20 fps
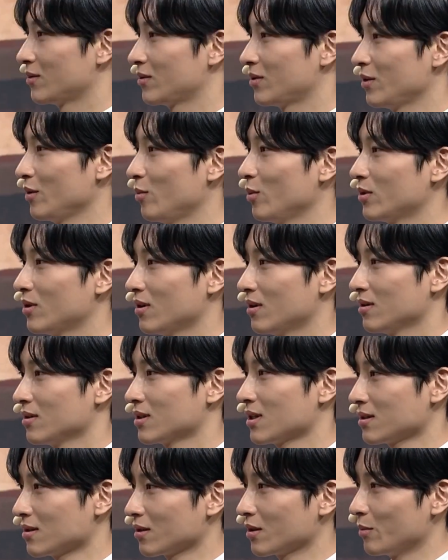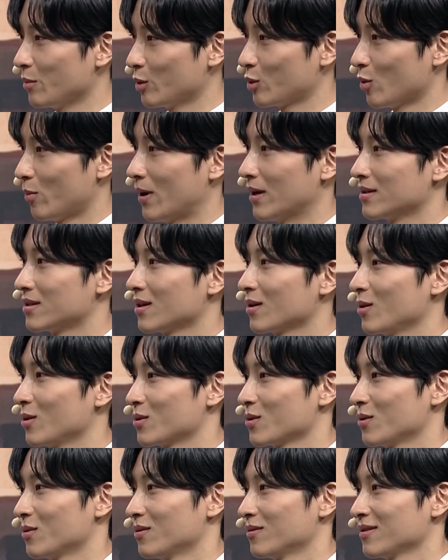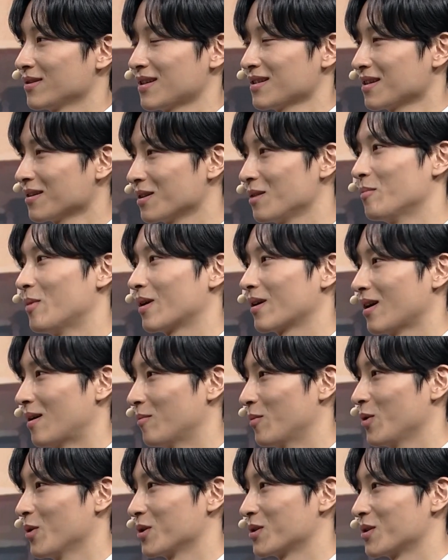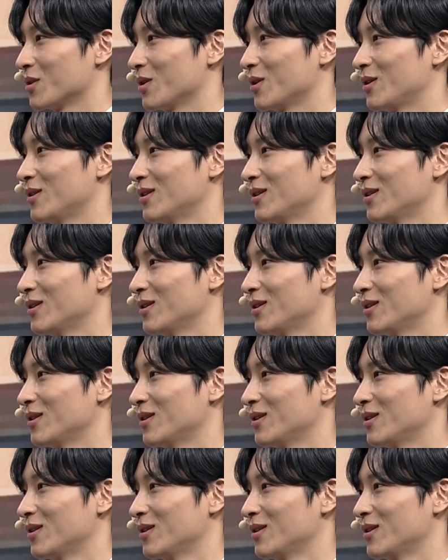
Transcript: 트리보다 사장님이 더 반짝여서 사장님밖에 안 보였어요.